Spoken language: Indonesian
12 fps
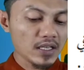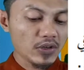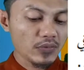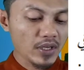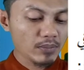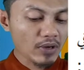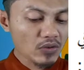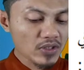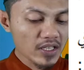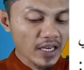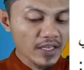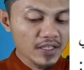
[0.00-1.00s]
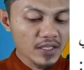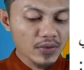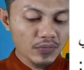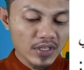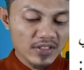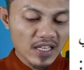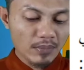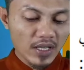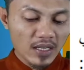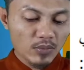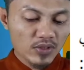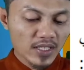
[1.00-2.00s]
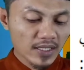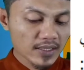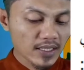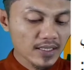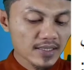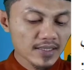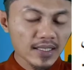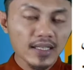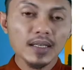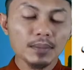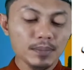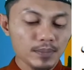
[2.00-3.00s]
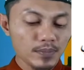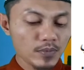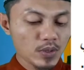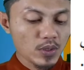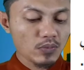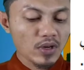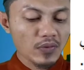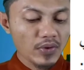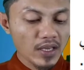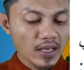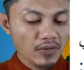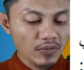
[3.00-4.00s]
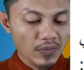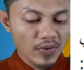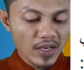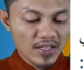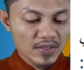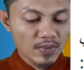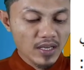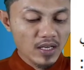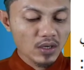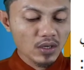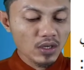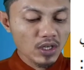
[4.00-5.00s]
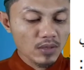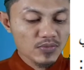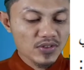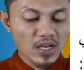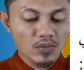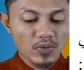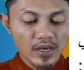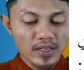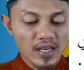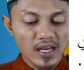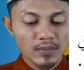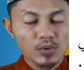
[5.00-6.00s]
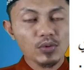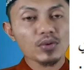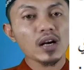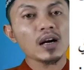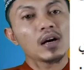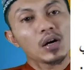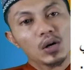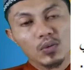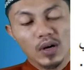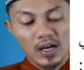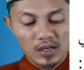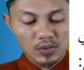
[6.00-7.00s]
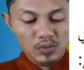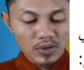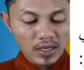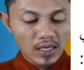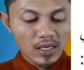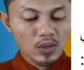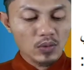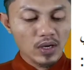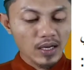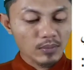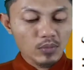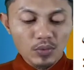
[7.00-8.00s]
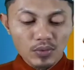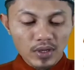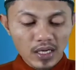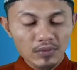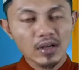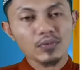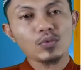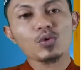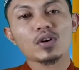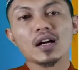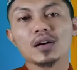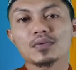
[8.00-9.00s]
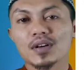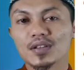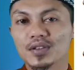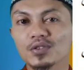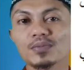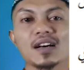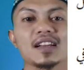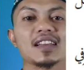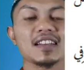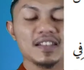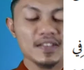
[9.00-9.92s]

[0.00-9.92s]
fi maudi aini fi jam ilmu mudzakkari salim wa fi wa fil asma'il khamsah wa ya abuka wa ahuka wa hamuka wa fuka wa zumalin.